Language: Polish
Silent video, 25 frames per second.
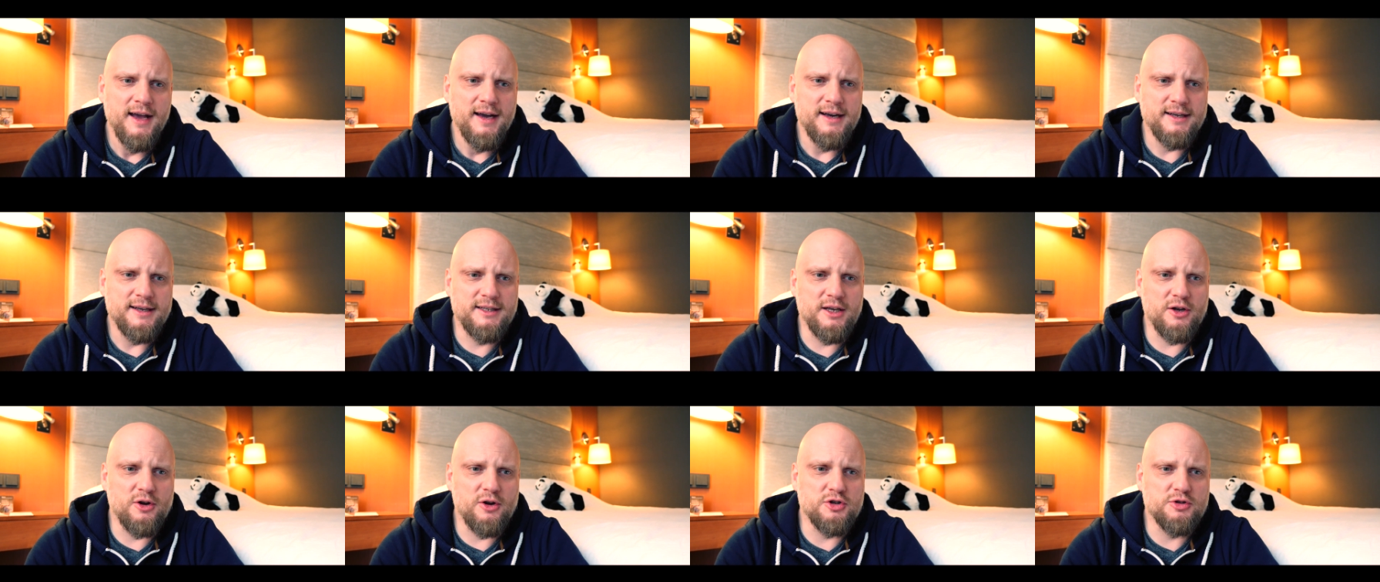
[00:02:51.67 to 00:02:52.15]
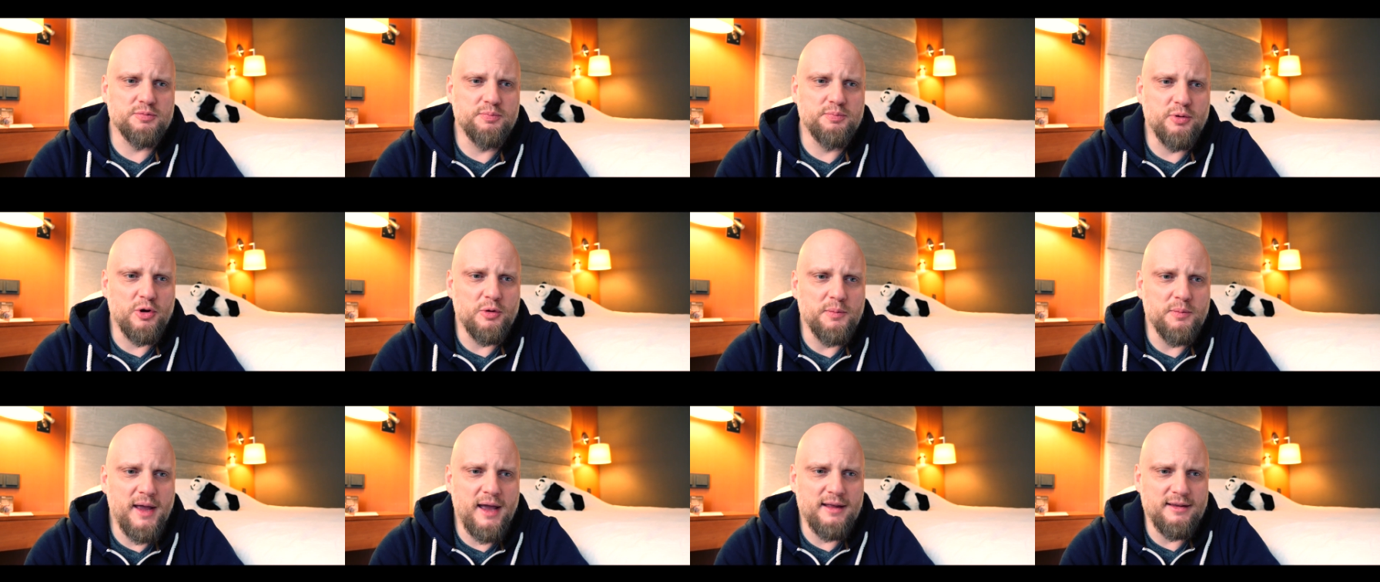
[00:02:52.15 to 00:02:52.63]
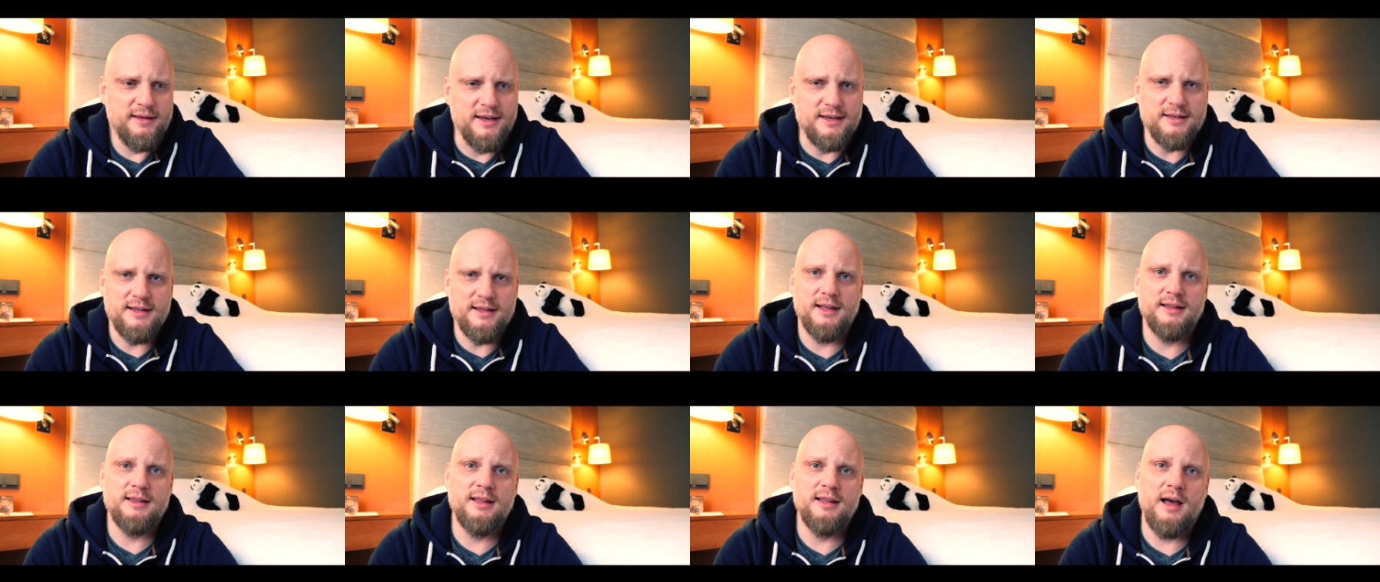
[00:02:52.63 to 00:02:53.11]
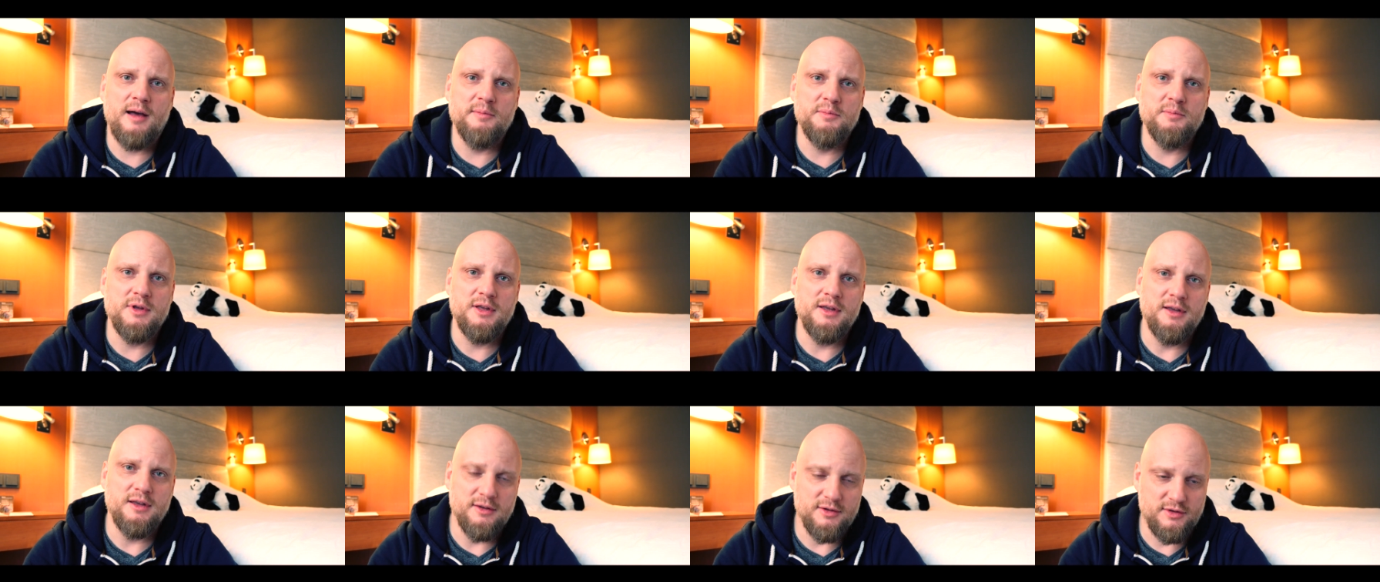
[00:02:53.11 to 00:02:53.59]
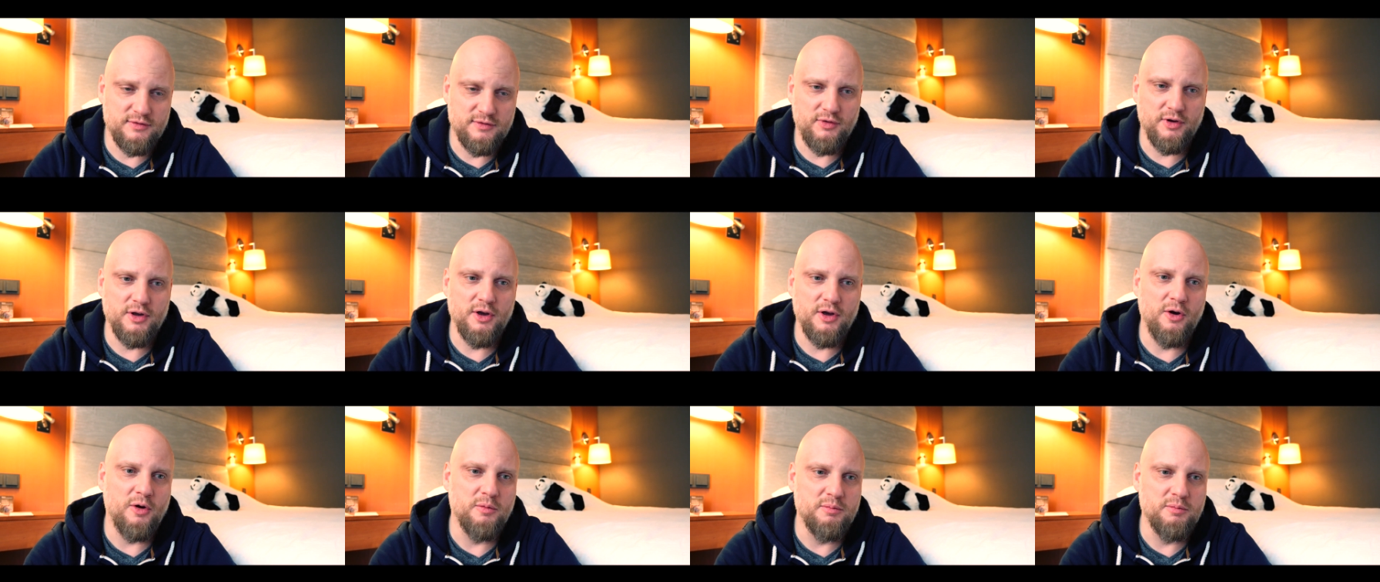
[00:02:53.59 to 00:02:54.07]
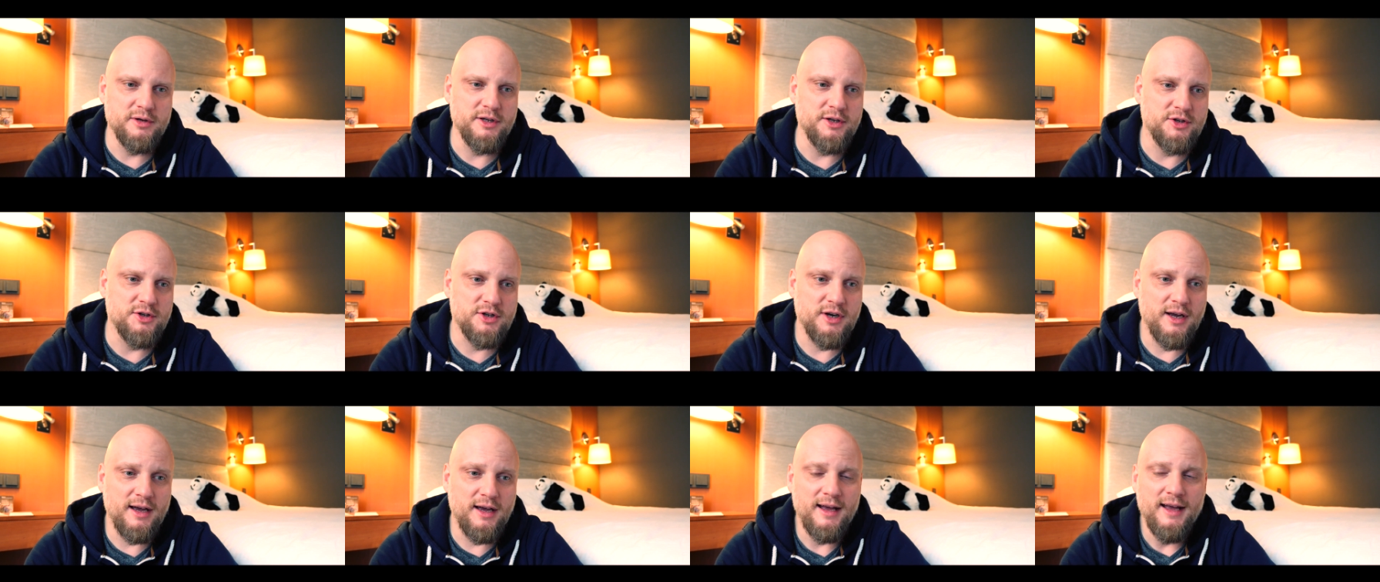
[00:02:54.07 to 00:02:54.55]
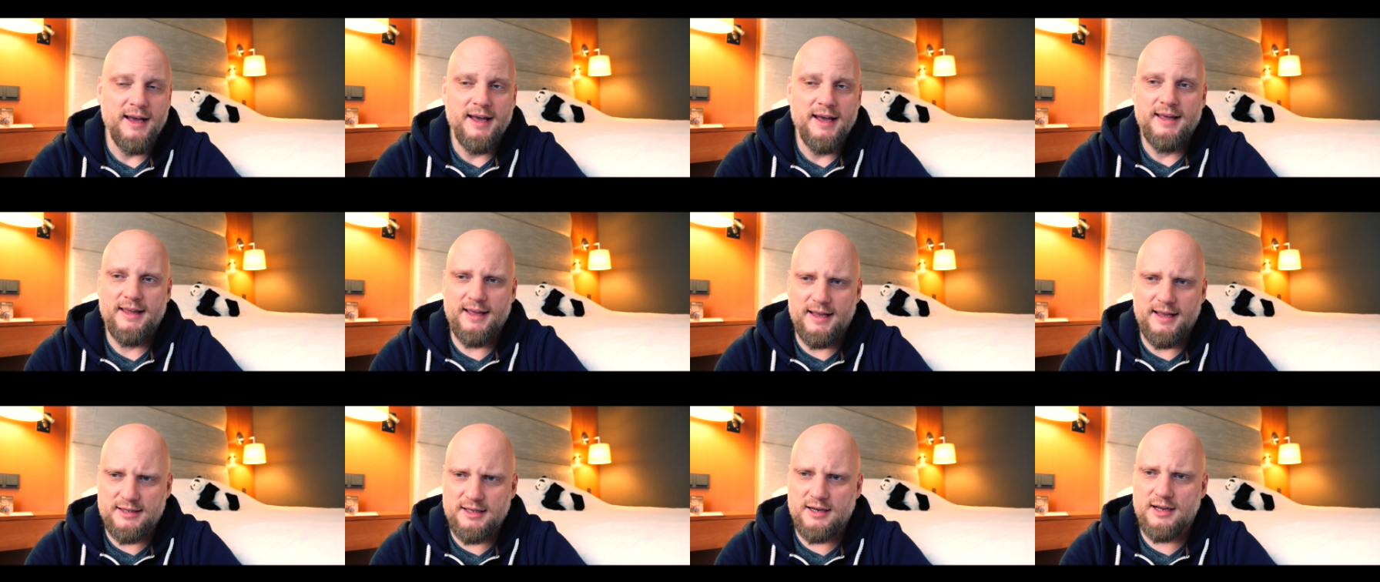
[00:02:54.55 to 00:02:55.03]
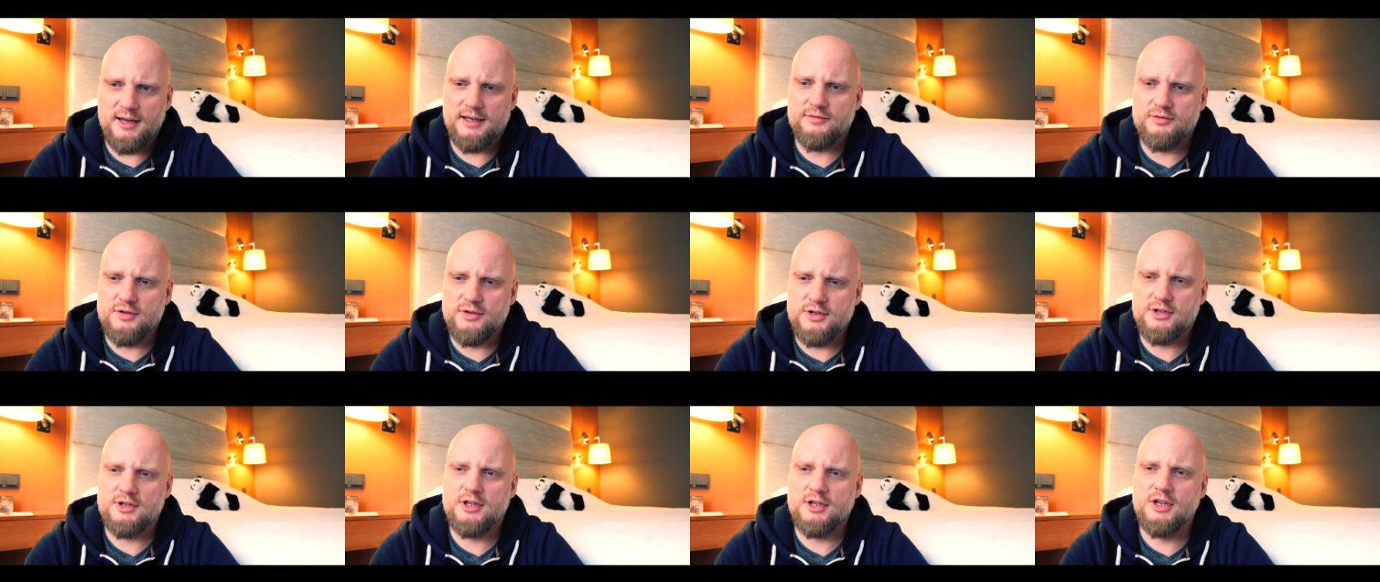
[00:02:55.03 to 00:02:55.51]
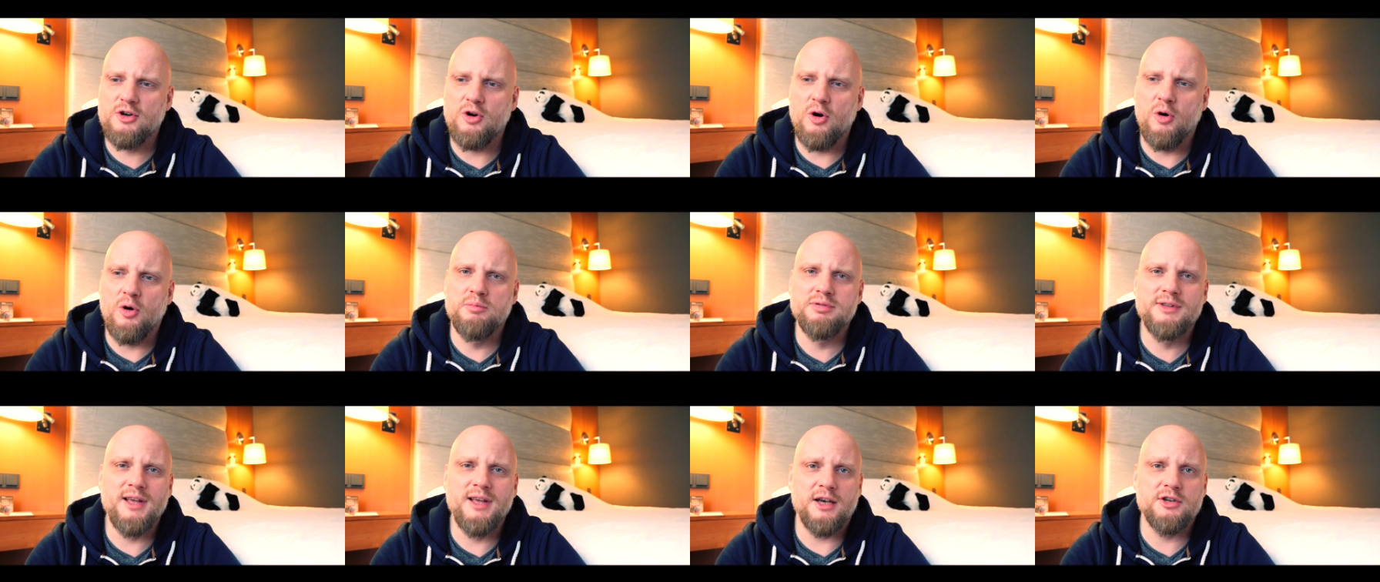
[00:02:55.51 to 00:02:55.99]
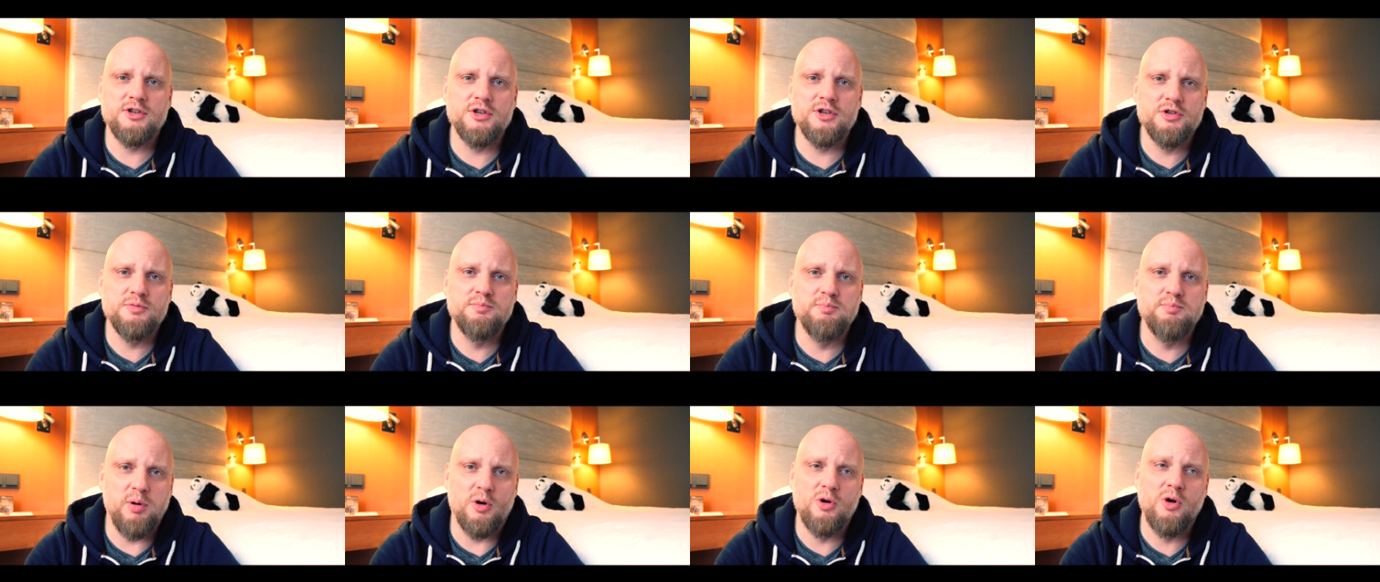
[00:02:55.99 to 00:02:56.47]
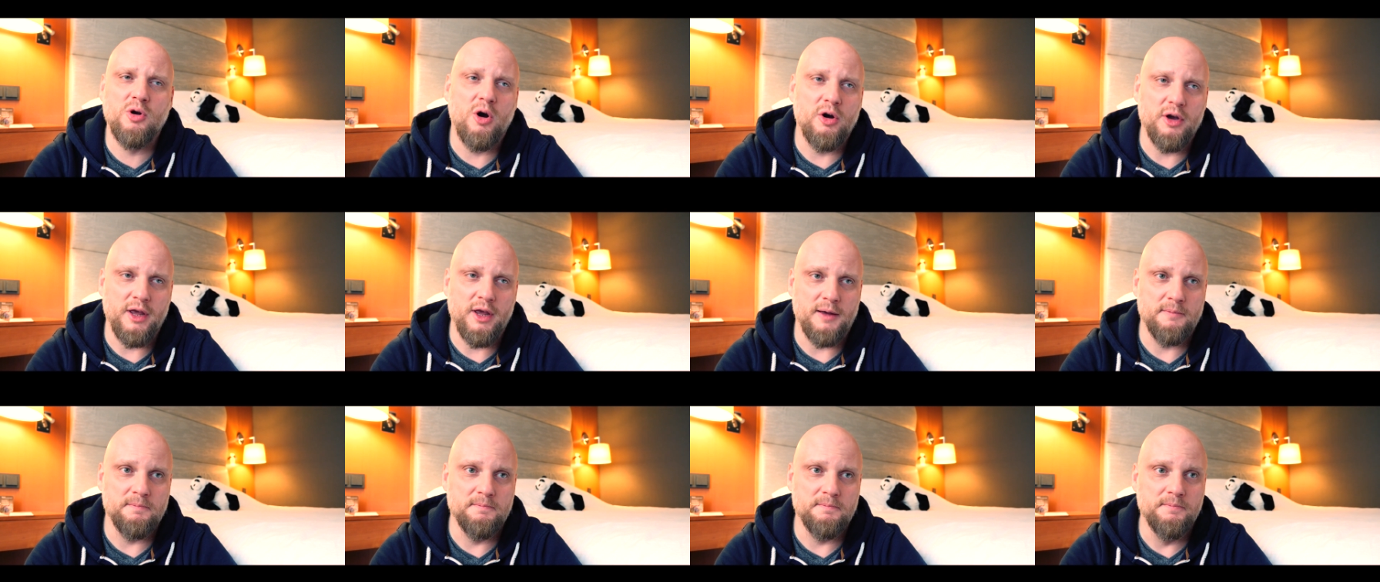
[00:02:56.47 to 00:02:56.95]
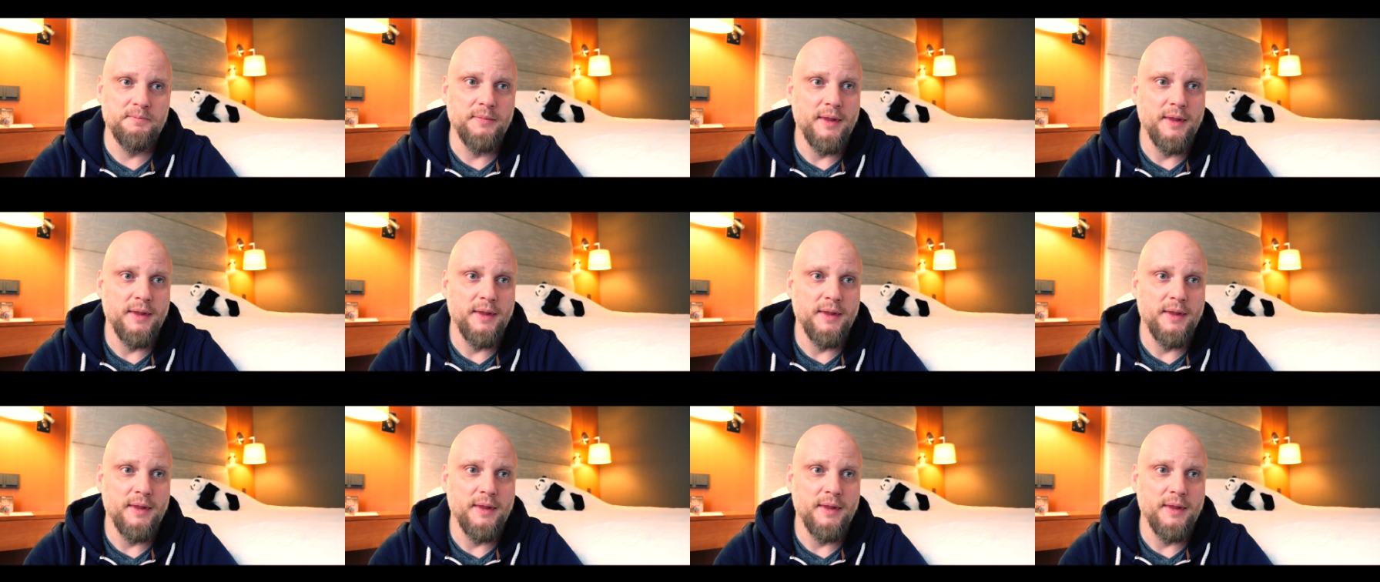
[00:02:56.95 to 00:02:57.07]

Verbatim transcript: chce roz rozpromienić nad nami swoje oblicze i chce nas wszystkich obdarzyć pokojem.